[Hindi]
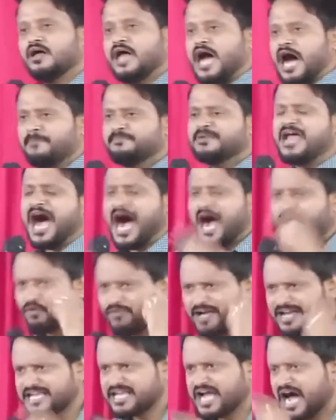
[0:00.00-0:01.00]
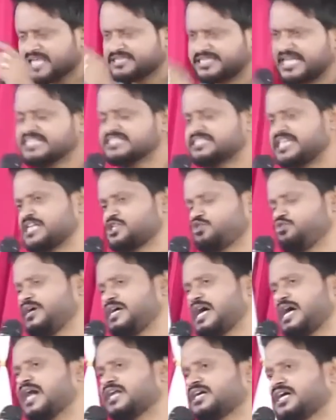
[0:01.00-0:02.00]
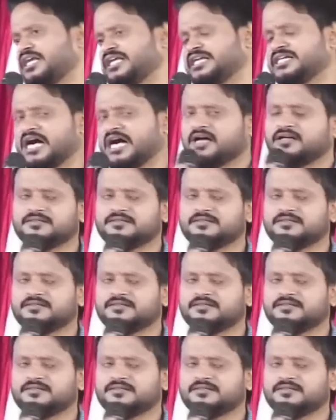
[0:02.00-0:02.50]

अपने अगवे की अधीनता स्वीकार करेगा